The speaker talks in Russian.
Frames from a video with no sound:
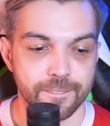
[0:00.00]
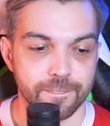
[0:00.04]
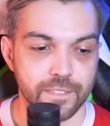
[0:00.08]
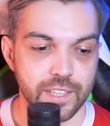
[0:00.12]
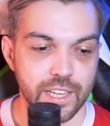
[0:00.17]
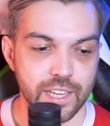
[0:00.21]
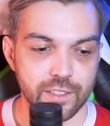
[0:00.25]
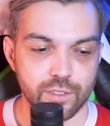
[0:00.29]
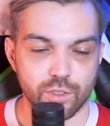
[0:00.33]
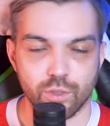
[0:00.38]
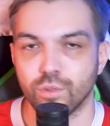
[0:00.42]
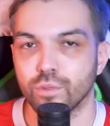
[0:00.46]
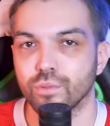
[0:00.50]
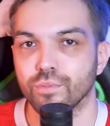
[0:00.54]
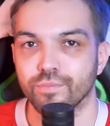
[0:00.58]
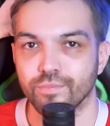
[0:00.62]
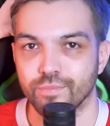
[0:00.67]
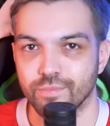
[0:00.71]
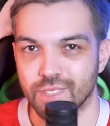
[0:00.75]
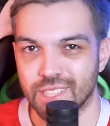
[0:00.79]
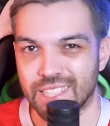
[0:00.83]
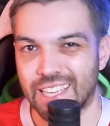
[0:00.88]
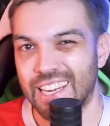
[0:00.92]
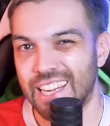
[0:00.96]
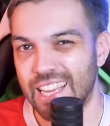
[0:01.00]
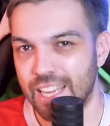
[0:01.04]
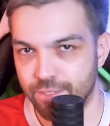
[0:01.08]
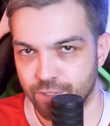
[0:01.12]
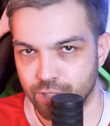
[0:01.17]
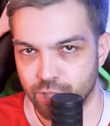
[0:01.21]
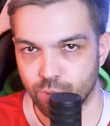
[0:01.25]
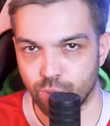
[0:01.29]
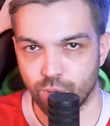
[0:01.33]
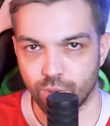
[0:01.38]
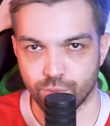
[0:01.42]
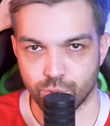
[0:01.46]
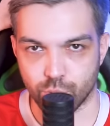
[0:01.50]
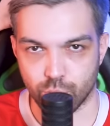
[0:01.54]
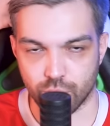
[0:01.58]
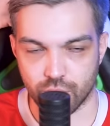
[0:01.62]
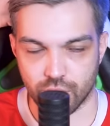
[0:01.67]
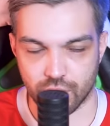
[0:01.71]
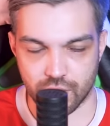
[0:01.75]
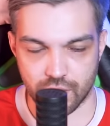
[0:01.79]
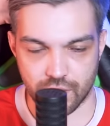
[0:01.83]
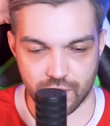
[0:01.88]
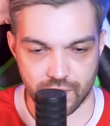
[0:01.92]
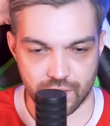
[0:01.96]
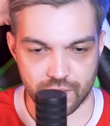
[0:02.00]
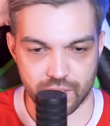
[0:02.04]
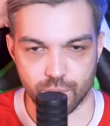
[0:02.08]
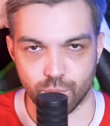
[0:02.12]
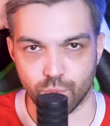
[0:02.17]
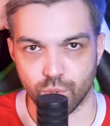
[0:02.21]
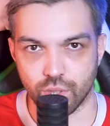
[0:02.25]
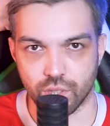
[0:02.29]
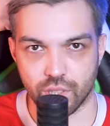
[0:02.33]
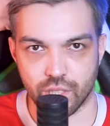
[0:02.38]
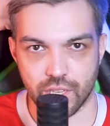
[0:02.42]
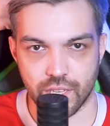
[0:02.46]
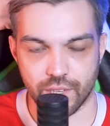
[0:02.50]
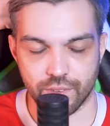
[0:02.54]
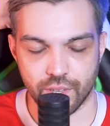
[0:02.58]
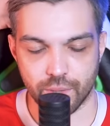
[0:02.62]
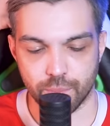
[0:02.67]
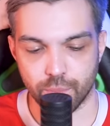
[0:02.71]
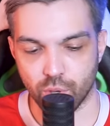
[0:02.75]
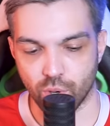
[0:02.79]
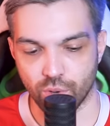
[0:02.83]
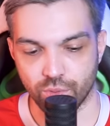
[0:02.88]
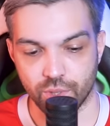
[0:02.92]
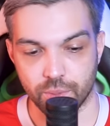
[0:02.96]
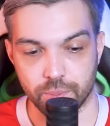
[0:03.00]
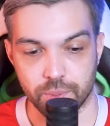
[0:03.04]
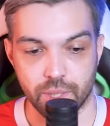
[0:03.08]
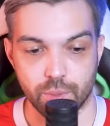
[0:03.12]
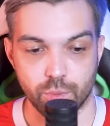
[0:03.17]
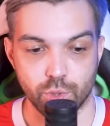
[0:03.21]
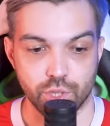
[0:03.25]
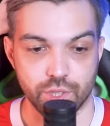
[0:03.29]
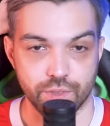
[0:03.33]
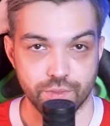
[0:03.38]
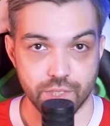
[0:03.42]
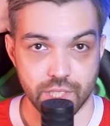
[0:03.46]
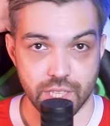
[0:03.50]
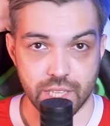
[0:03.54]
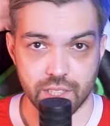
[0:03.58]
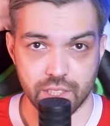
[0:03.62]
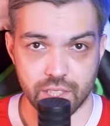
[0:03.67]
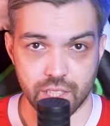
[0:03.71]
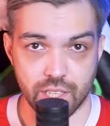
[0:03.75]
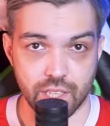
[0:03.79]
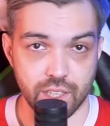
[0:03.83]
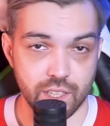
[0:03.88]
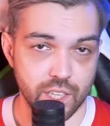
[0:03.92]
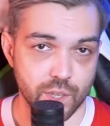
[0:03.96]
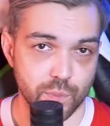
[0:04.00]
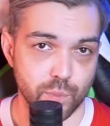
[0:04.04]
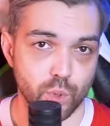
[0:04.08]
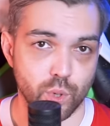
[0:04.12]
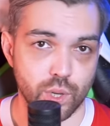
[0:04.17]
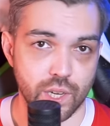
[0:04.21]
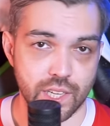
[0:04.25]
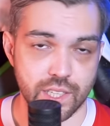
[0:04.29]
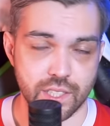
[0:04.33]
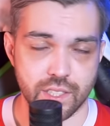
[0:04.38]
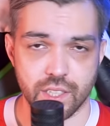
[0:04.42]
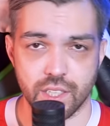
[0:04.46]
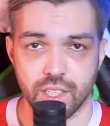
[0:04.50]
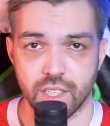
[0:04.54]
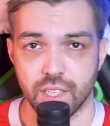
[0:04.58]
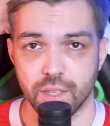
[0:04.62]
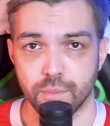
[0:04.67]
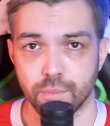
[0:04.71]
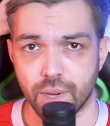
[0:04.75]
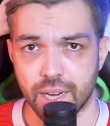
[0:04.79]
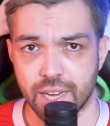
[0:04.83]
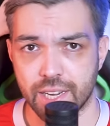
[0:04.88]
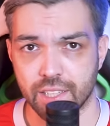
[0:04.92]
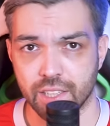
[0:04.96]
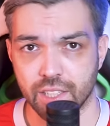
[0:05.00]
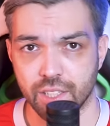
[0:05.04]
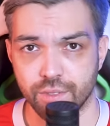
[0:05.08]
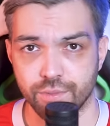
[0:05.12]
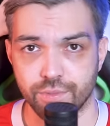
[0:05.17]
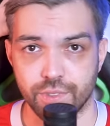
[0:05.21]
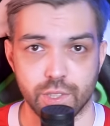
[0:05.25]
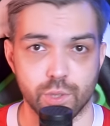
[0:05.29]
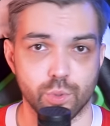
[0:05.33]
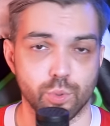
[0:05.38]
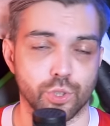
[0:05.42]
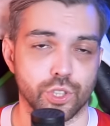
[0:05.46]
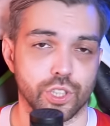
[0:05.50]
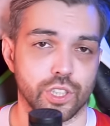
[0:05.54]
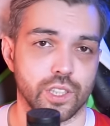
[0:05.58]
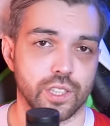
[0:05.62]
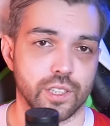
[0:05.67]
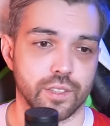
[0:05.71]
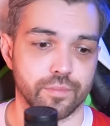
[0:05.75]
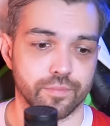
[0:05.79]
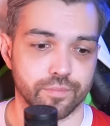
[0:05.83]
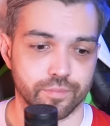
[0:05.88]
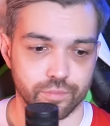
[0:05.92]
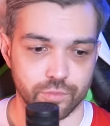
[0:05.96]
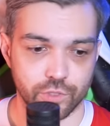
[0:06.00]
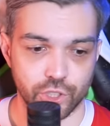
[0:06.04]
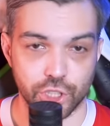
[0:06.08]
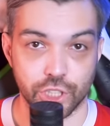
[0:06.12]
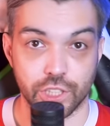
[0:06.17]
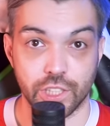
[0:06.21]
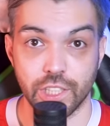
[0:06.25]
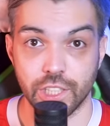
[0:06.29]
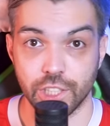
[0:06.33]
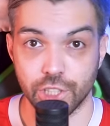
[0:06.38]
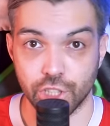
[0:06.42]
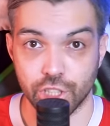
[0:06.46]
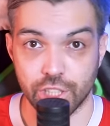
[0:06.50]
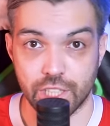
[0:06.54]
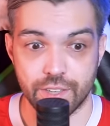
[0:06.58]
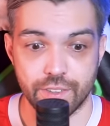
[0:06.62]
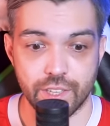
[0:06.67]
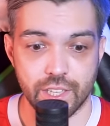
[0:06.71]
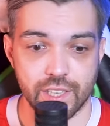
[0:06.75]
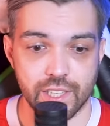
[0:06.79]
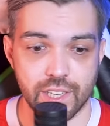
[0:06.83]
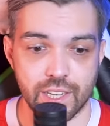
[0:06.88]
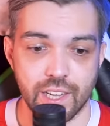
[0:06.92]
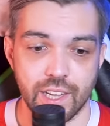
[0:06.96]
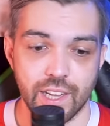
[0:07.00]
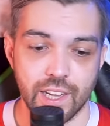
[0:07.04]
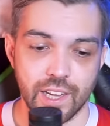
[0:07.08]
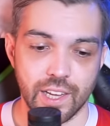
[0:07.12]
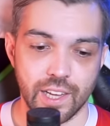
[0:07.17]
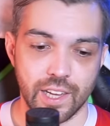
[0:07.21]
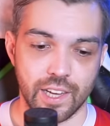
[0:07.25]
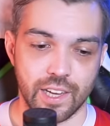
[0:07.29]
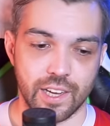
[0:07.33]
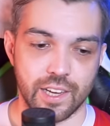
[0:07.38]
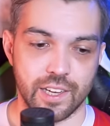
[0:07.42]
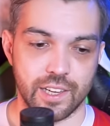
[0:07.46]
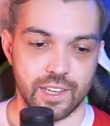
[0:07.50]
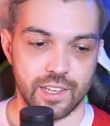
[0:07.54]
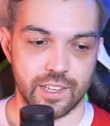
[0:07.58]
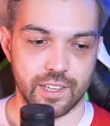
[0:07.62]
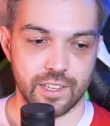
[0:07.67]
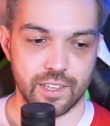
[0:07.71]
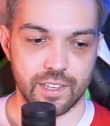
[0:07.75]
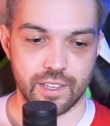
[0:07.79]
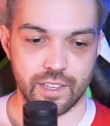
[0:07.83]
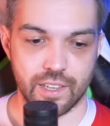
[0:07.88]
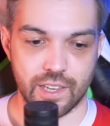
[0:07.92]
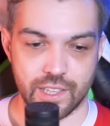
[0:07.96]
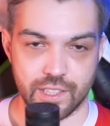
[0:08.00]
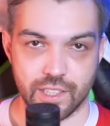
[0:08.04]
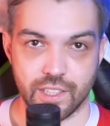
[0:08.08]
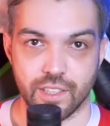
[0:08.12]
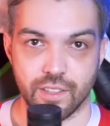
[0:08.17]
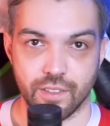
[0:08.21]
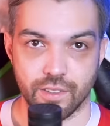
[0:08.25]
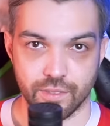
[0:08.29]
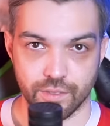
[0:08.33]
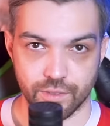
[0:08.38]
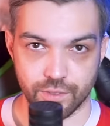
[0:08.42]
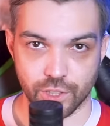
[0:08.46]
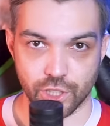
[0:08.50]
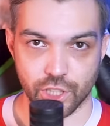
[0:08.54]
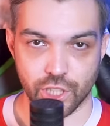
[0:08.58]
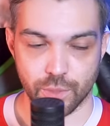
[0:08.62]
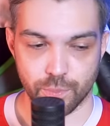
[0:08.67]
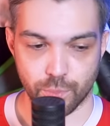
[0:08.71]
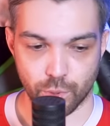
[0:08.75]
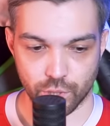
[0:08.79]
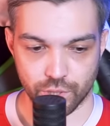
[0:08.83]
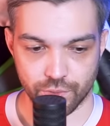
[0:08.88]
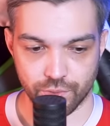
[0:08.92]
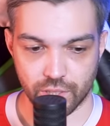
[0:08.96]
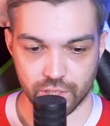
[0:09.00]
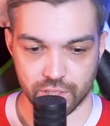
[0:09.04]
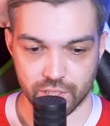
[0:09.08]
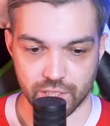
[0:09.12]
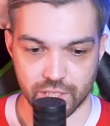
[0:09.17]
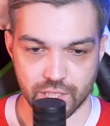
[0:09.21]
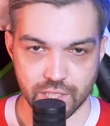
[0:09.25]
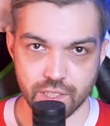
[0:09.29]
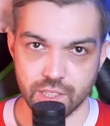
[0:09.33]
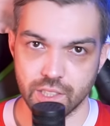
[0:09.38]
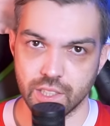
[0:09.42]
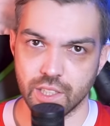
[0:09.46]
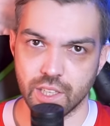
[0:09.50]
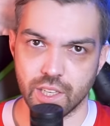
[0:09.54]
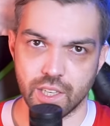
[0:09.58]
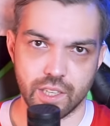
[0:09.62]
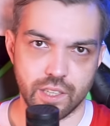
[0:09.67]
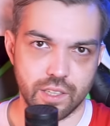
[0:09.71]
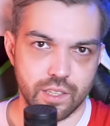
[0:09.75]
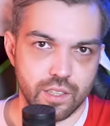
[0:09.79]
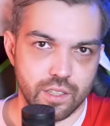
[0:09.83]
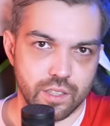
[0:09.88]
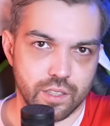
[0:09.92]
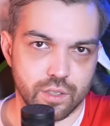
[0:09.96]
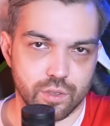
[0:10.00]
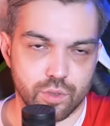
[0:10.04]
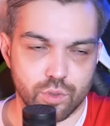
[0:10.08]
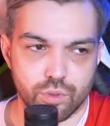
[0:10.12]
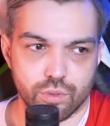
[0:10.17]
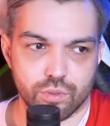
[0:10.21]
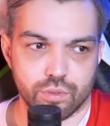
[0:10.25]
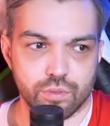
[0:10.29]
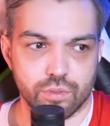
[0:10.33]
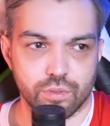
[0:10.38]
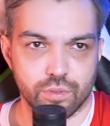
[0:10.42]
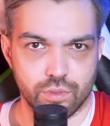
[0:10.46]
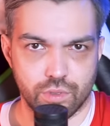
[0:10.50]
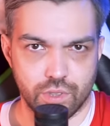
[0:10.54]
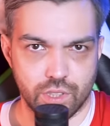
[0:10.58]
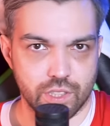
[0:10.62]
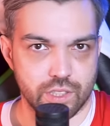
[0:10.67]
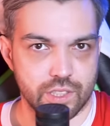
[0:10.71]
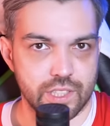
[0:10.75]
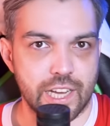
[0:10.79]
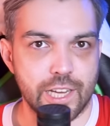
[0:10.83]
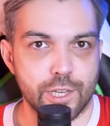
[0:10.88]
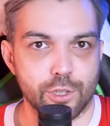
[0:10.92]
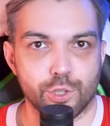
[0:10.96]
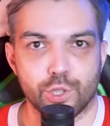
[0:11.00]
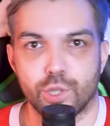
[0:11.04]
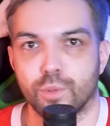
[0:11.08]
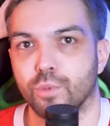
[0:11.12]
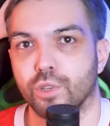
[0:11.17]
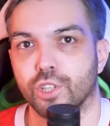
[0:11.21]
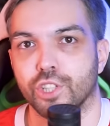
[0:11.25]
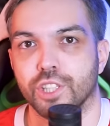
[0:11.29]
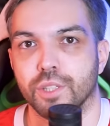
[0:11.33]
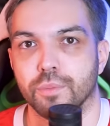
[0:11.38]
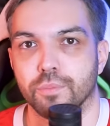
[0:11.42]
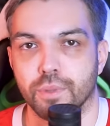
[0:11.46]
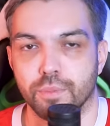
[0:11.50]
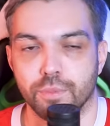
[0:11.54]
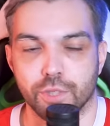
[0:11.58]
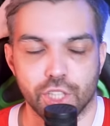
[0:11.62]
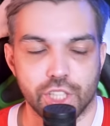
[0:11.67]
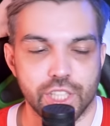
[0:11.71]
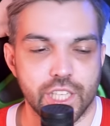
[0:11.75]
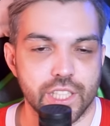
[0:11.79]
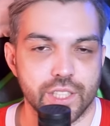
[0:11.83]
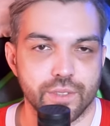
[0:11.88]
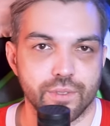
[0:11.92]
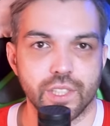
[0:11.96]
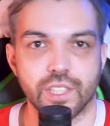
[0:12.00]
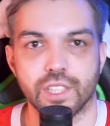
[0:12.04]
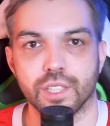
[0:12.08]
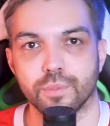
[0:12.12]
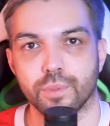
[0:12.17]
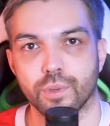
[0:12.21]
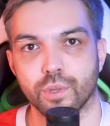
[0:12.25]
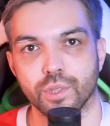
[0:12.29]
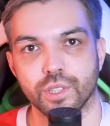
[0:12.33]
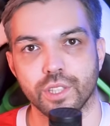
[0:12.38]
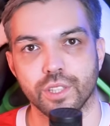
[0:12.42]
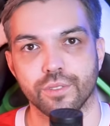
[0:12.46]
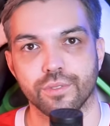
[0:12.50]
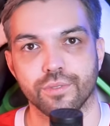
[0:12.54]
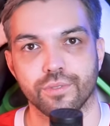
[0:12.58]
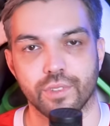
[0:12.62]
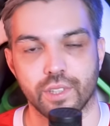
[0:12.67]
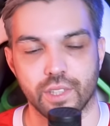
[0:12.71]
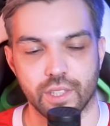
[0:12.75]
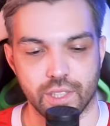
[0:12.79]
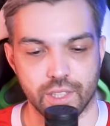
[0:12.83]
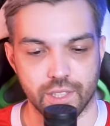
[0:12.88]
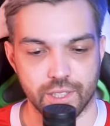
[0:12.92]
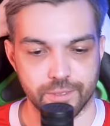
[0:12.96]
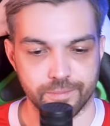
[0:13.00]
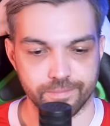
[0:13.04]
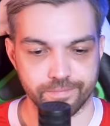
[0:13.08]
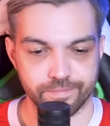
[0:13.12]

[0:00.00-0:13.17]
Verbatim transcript: Да, но, скорее всего, все-таки это будет левая бровка, потому что в центре Карпукас и Баринов, это уже четыре человека. А, они вышли против Алтынасыра и, ну, не знаю, что может им помешать выйти против э,